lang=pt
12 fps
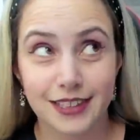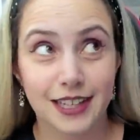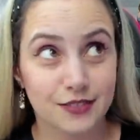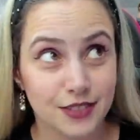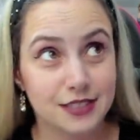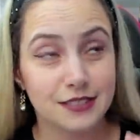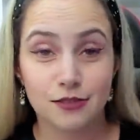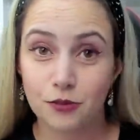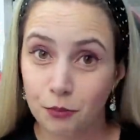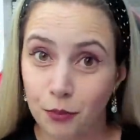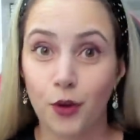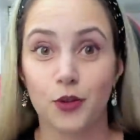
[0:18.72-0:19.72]
E às vezes eu não
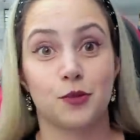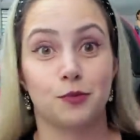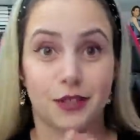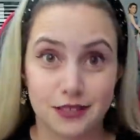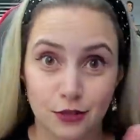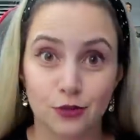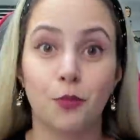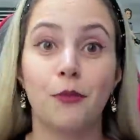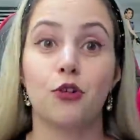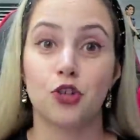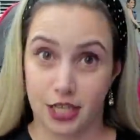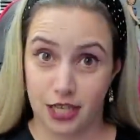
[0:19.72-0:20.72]
posso, mas eu dou
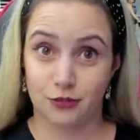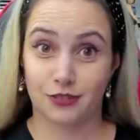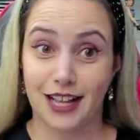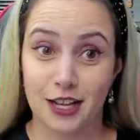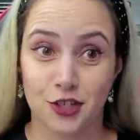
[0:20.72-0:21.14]
meu jeito, tá